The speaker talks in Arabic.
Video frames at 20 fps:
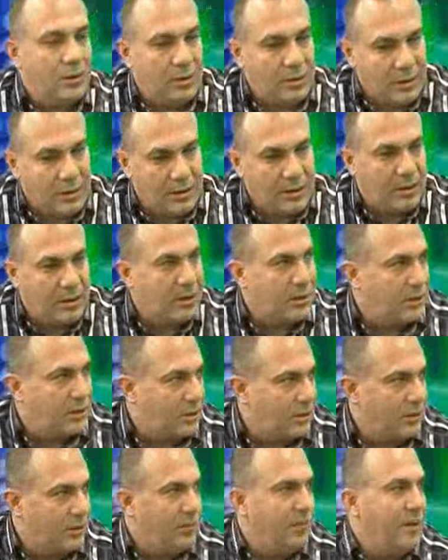
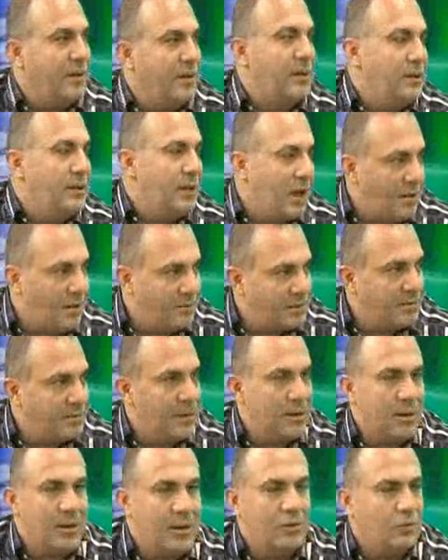كنا انفردنا خمس
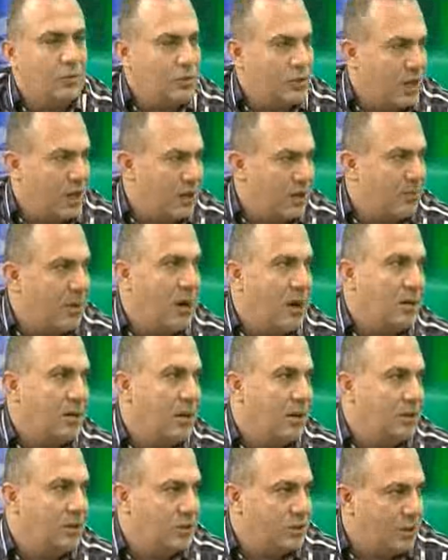مرات وشي اربع
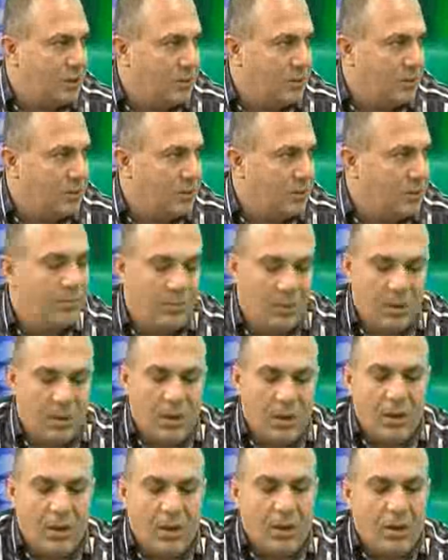عرضات الشباب
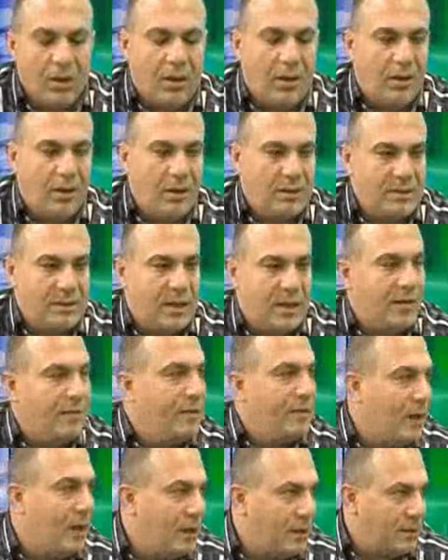آه، صار
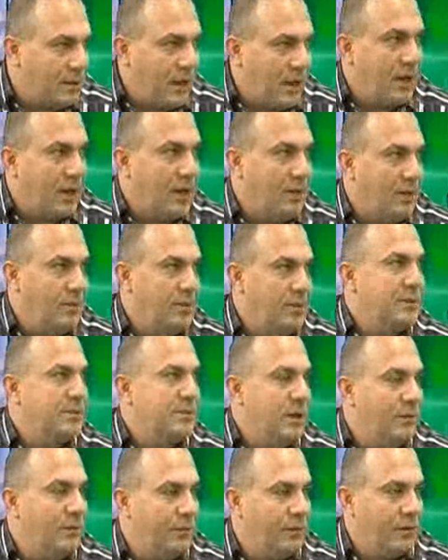في غلط الحكم لازم
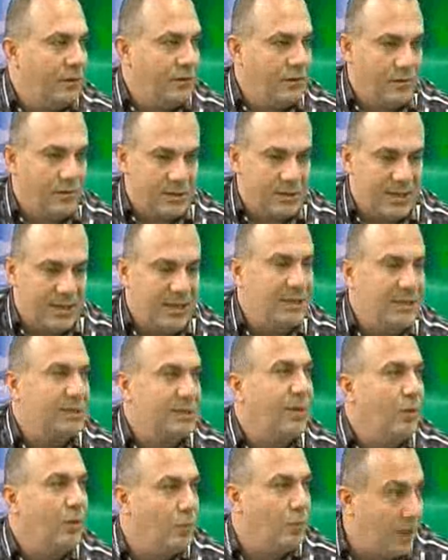يصفر سادس
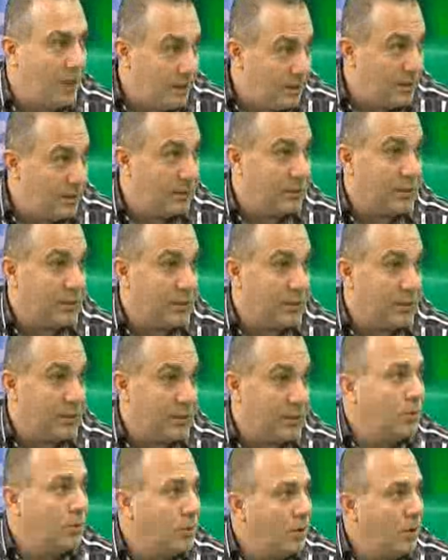فاول لنا
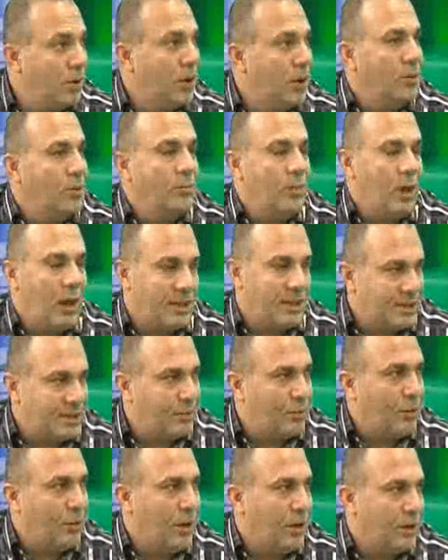تنشوت ما
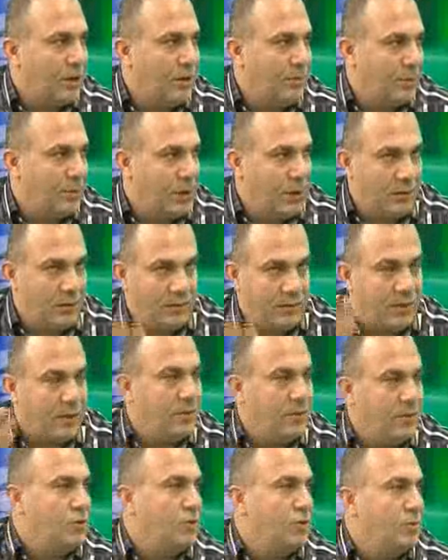حسبوا الحكم تعرف
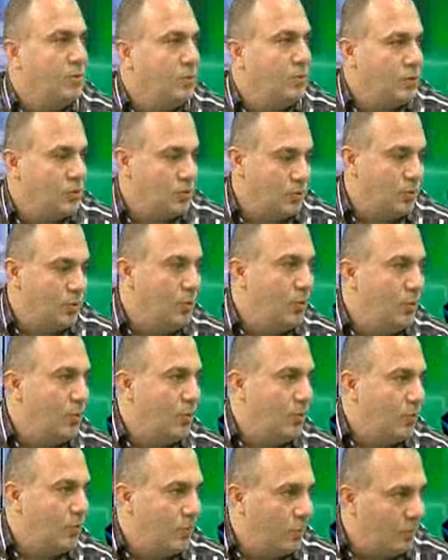ارض الجمهور
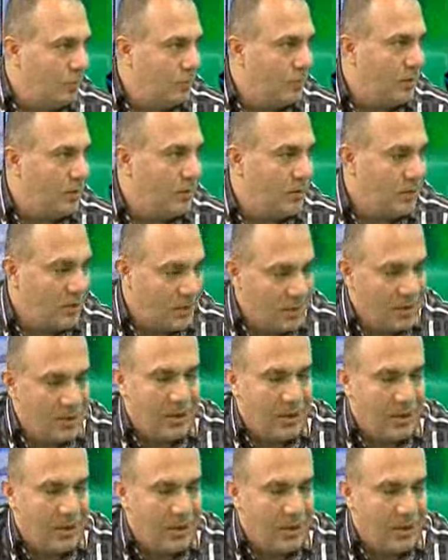وعامل
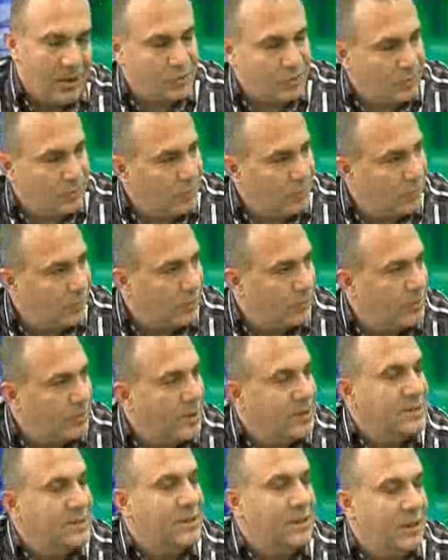نعم. الجمهور
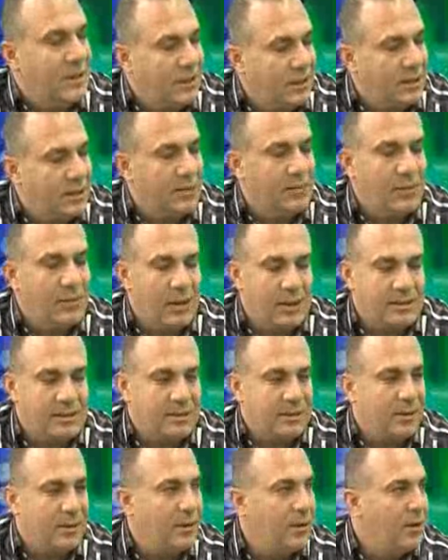تأثير,
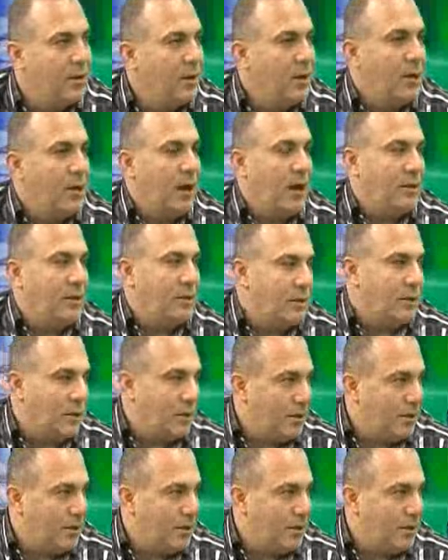تأثير عطى